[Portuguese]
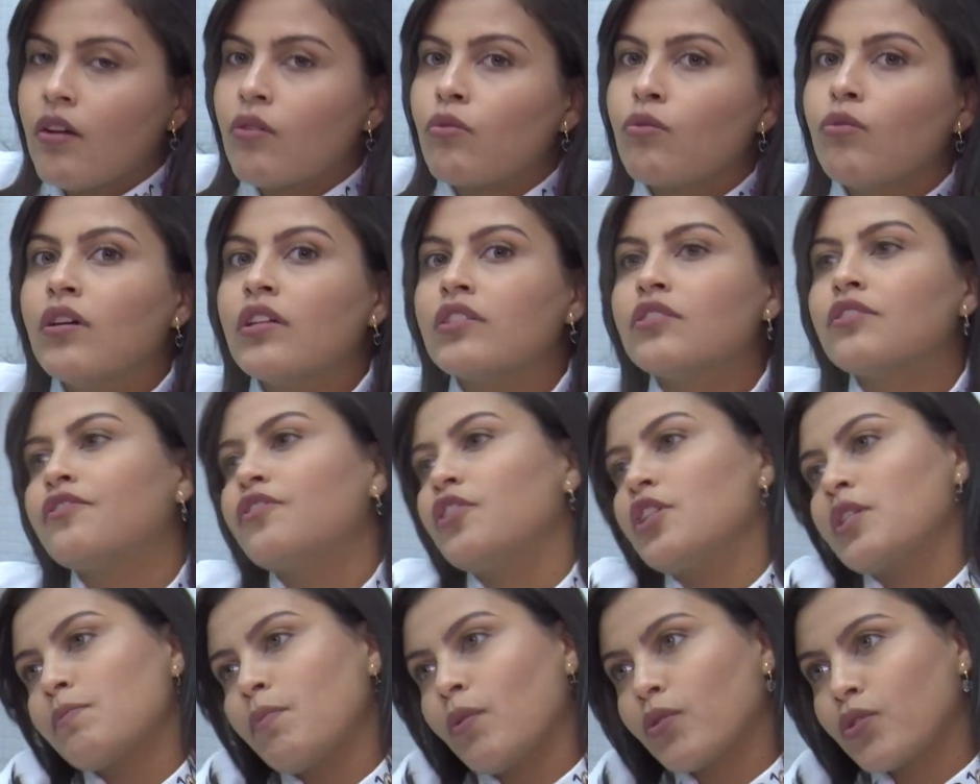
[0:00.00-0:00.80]
Quando
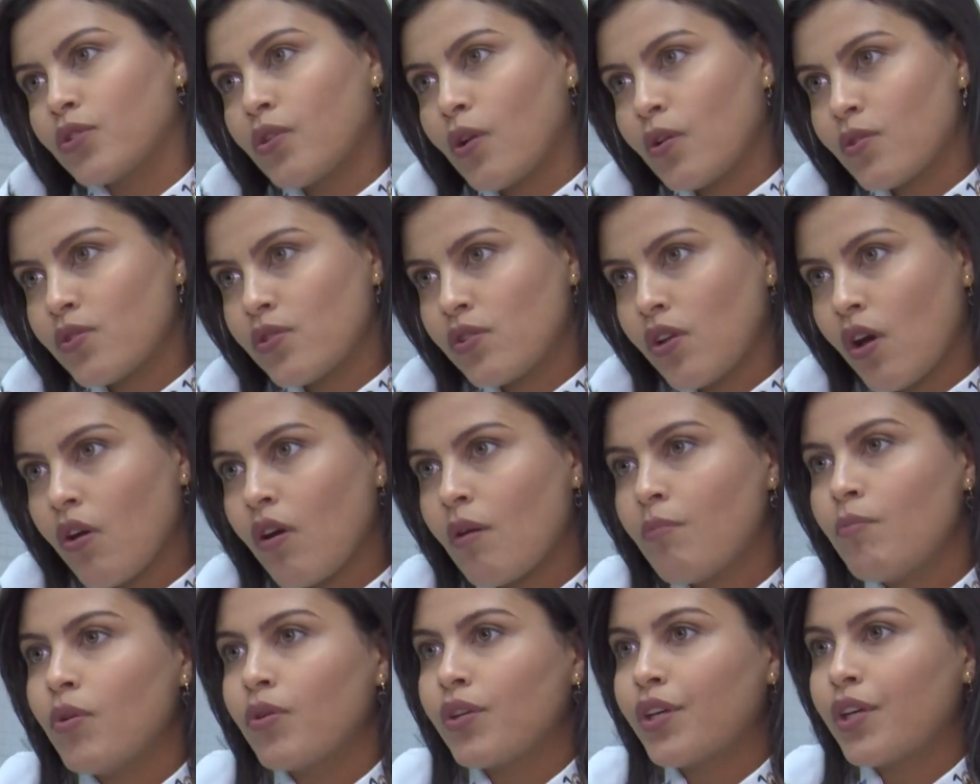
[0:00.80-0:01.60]
for exposto ao sol,
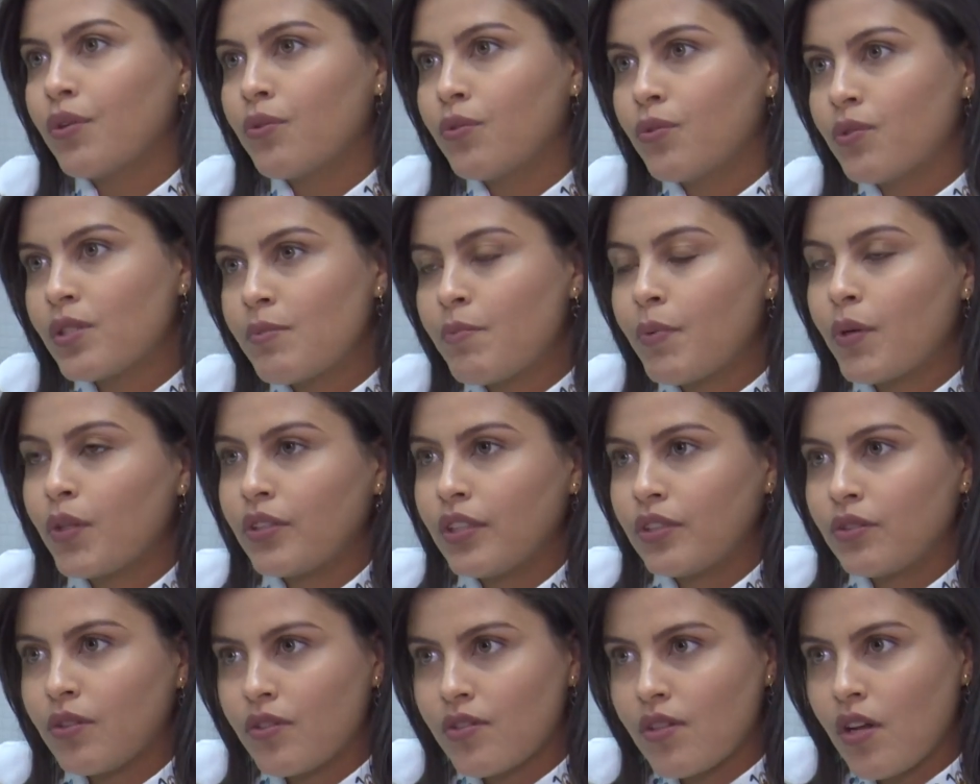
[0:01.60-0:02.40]
é bom que use
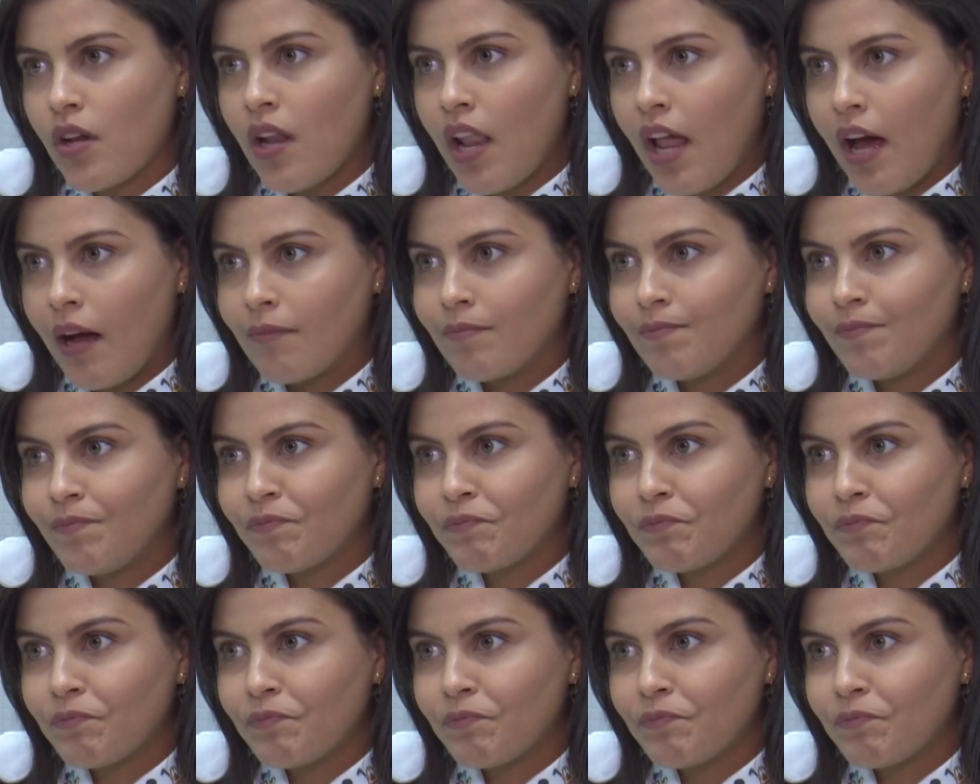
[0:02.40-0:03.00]
protetor solar.